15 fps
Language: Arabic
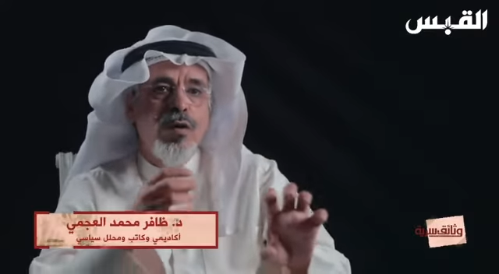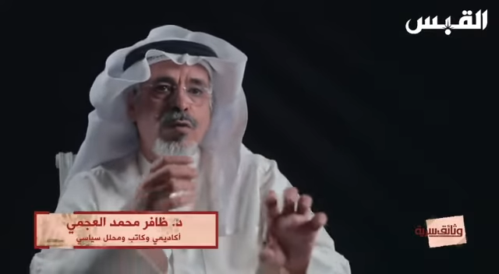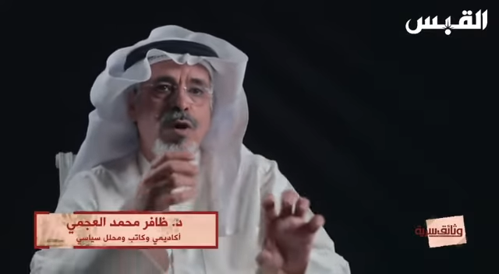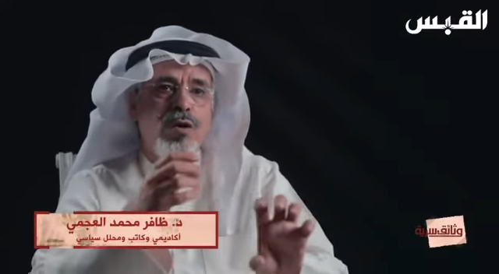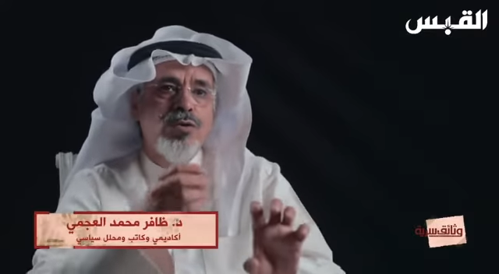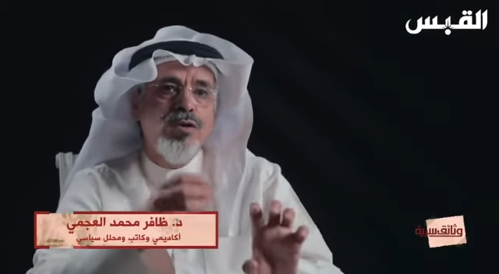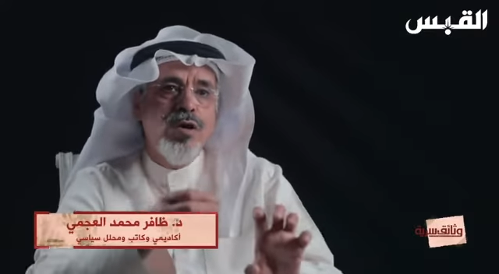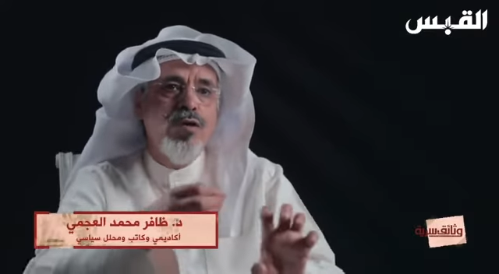أو
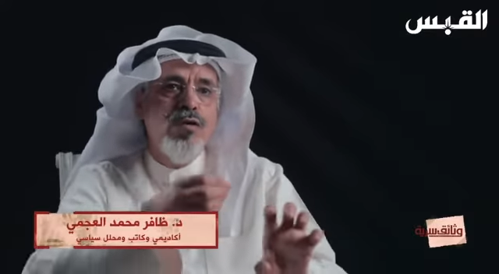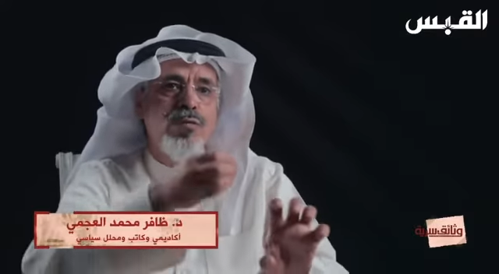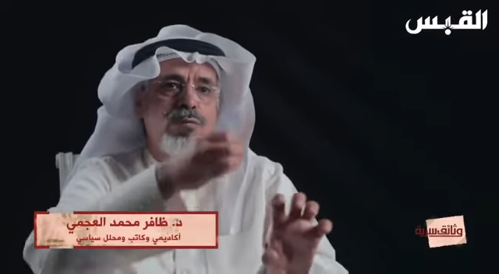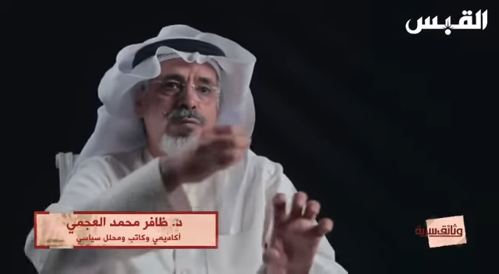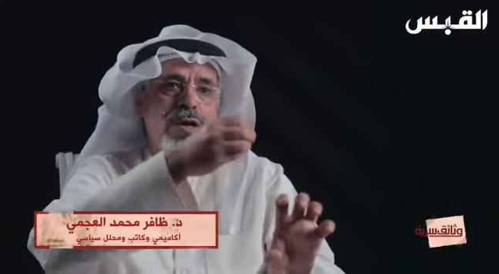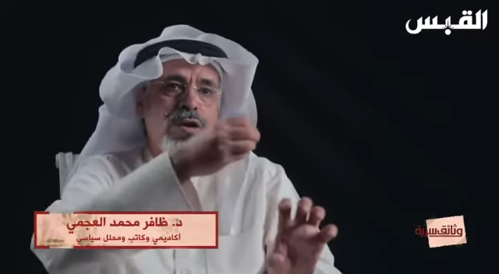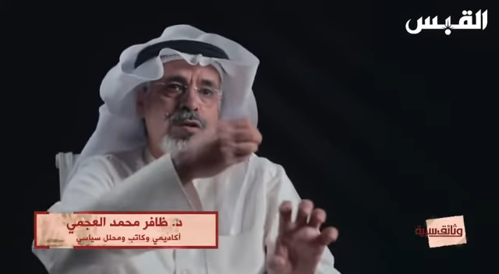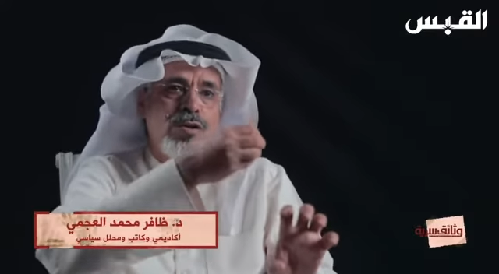
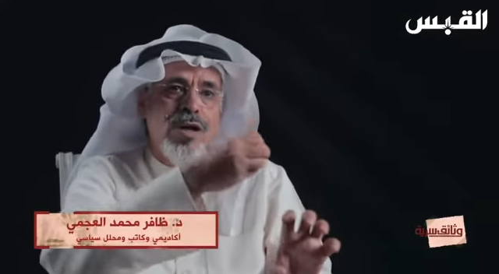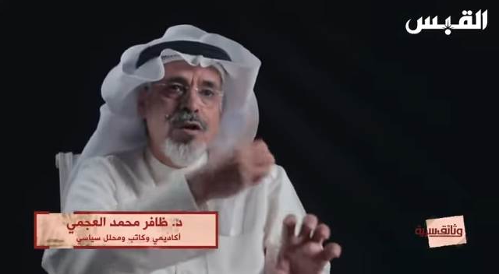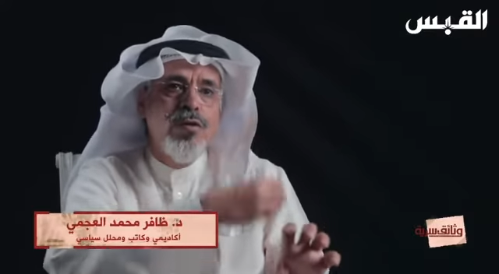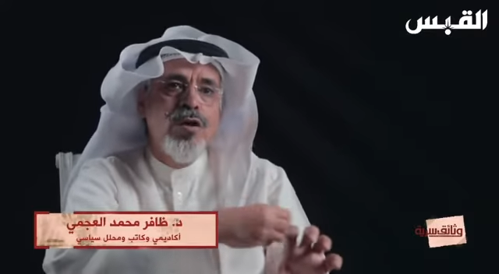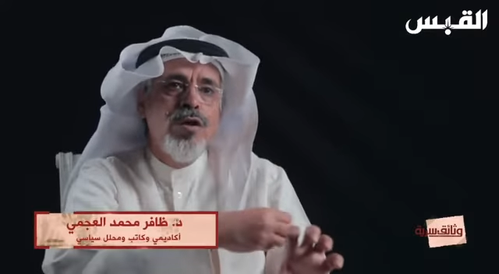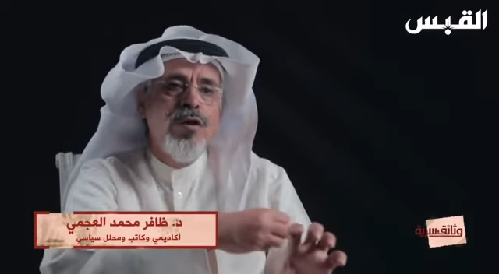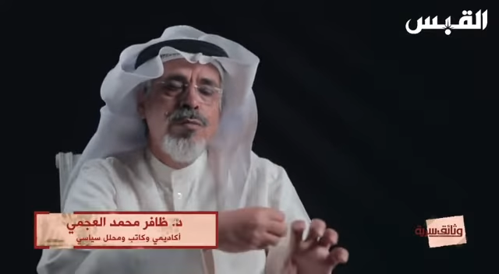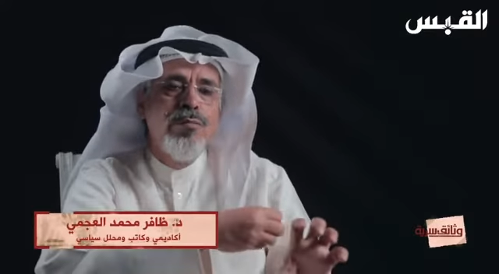أوصلوهم
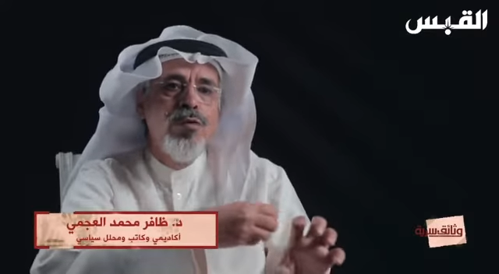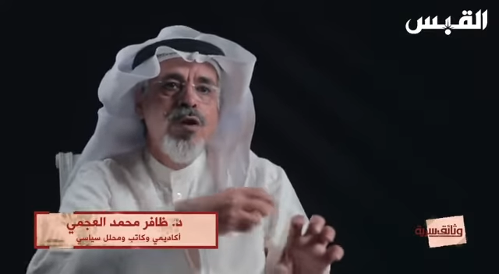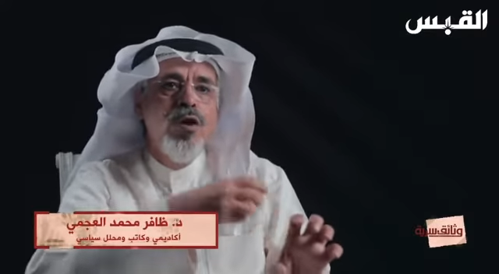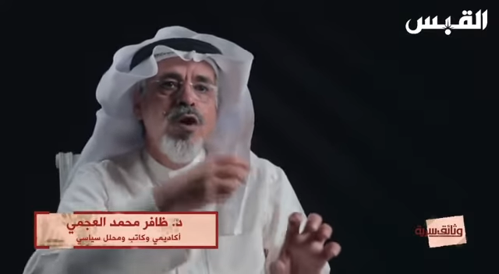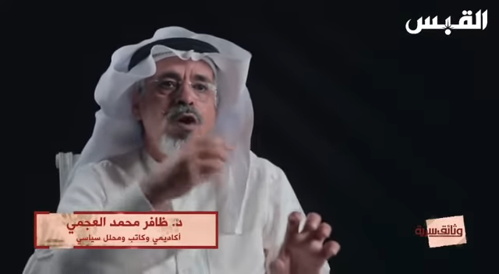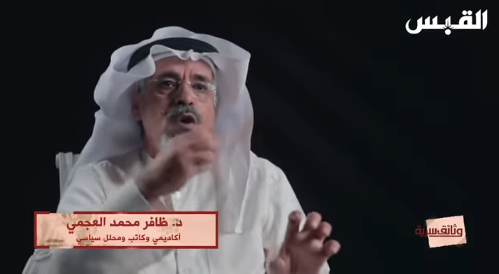أوصلوه لهم